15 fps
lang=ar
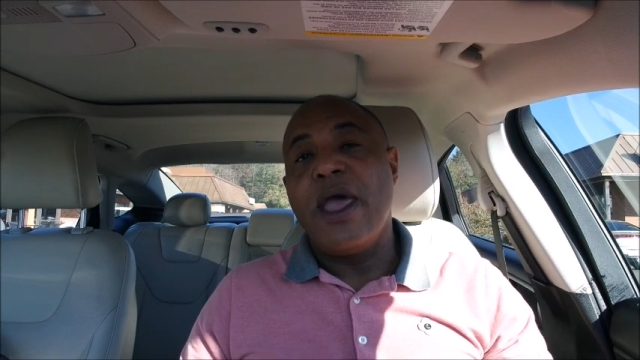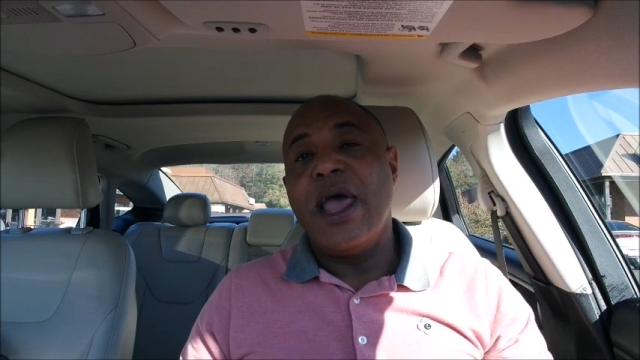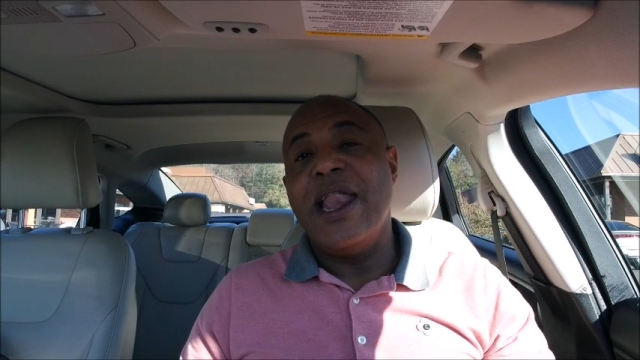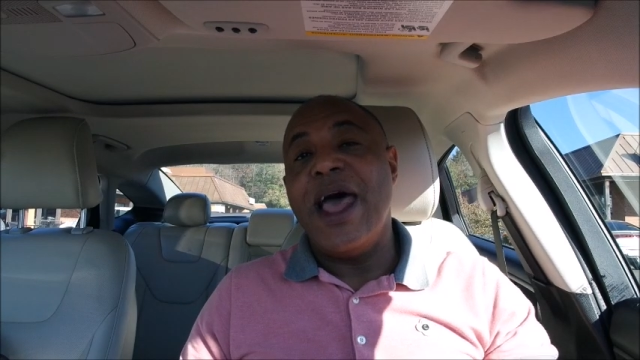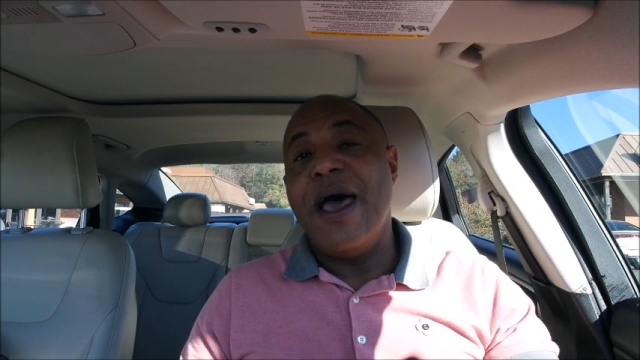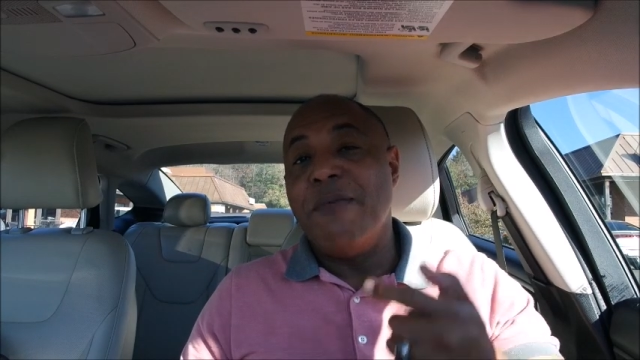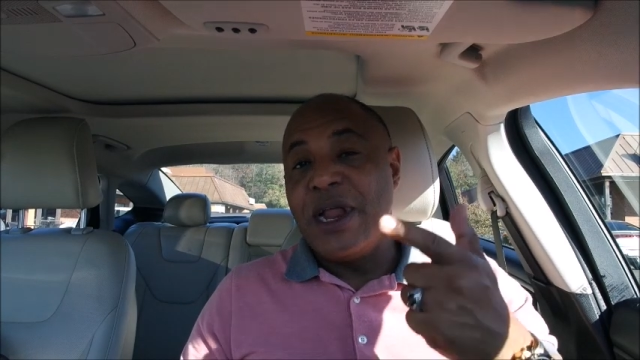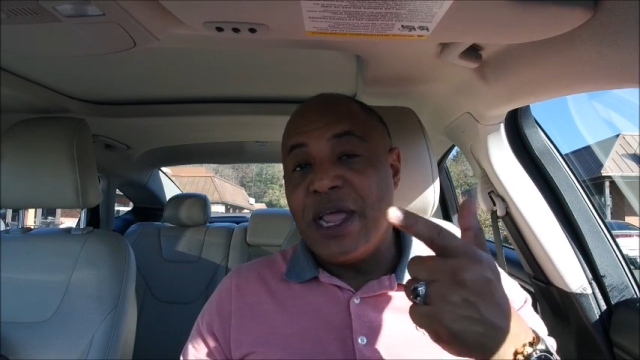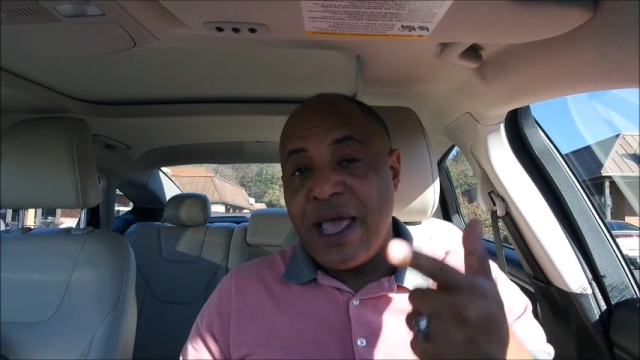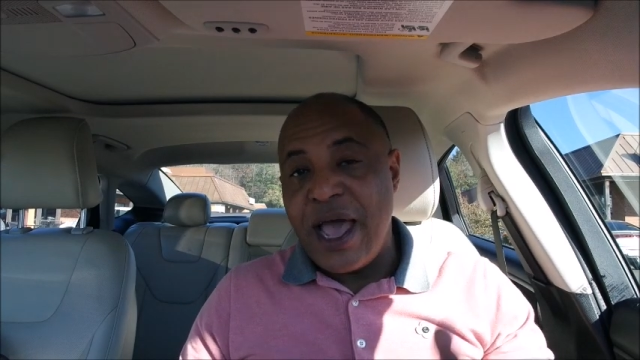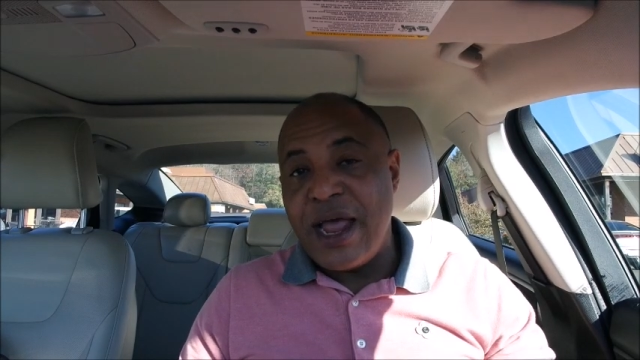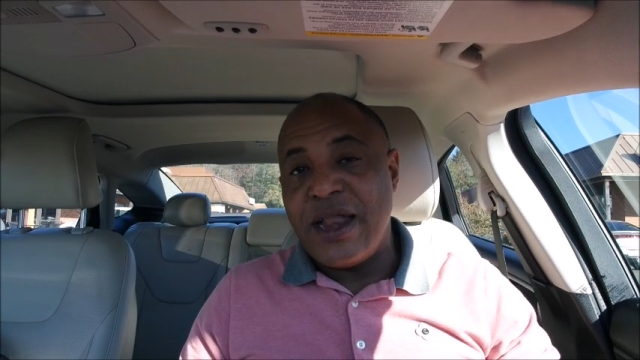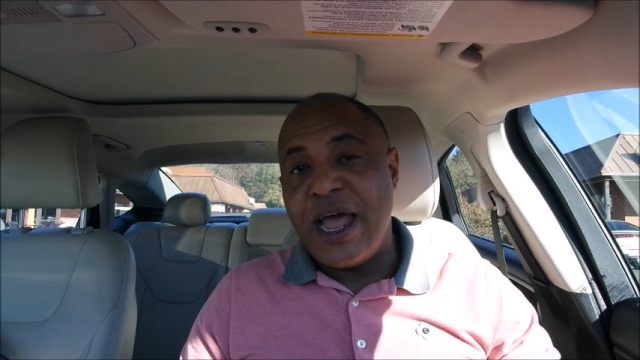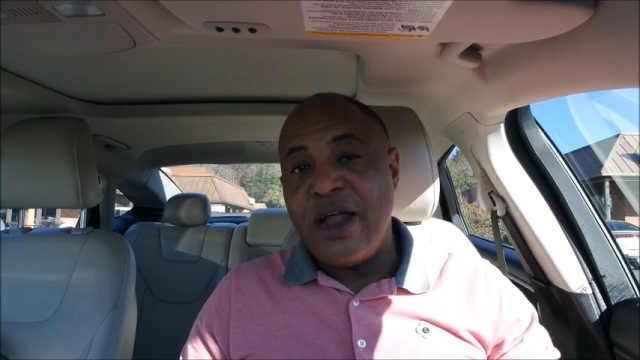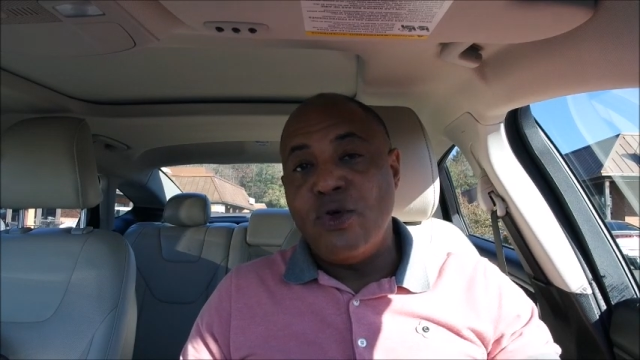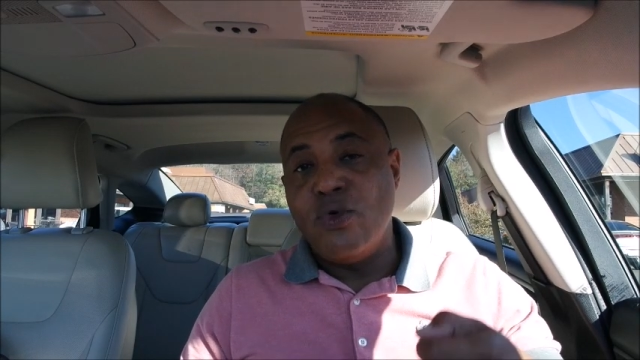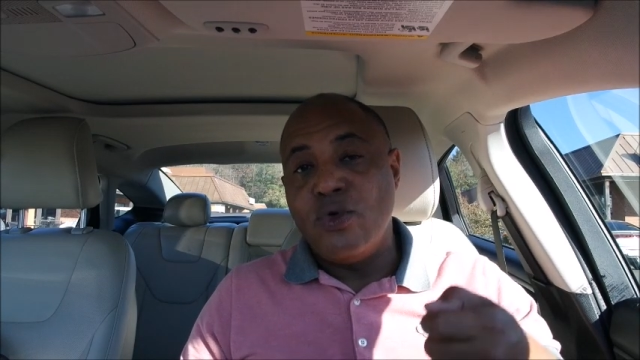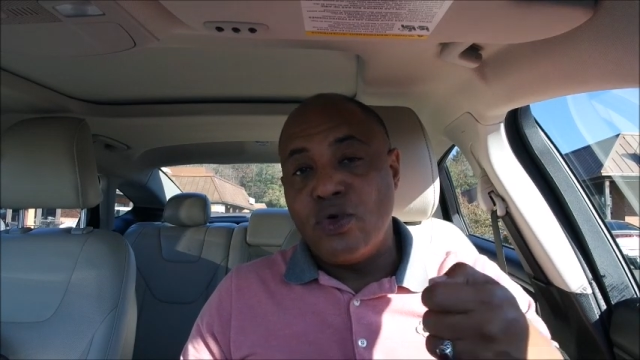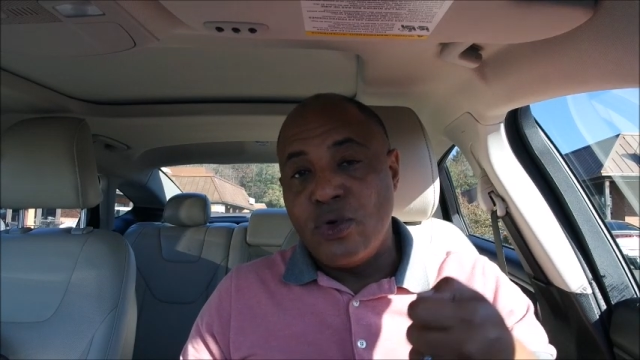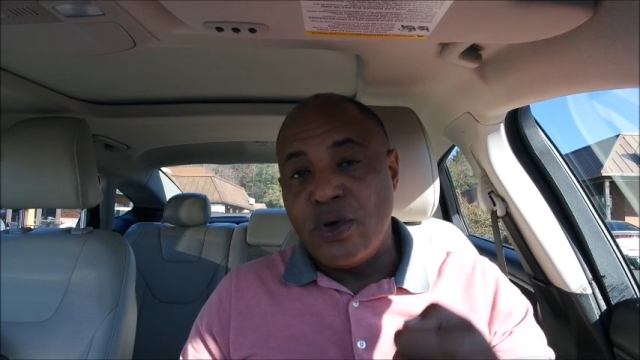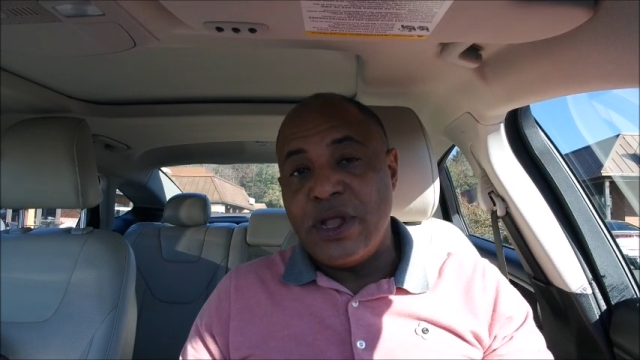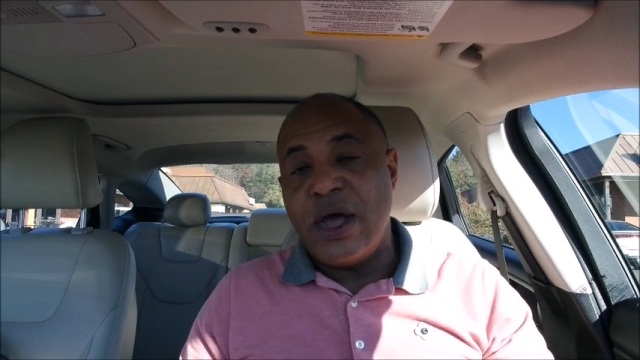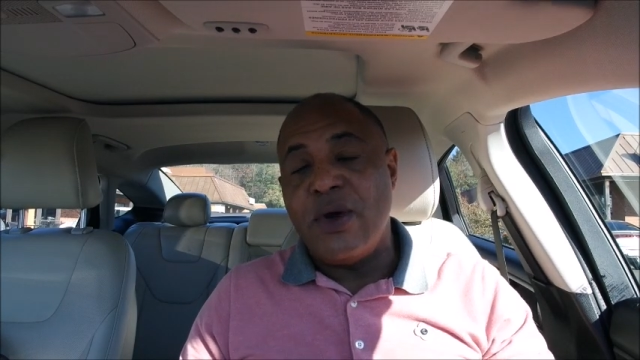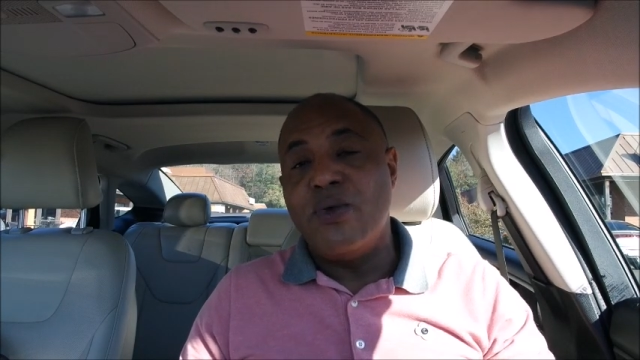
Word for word: الأمريكان نحن وجودنا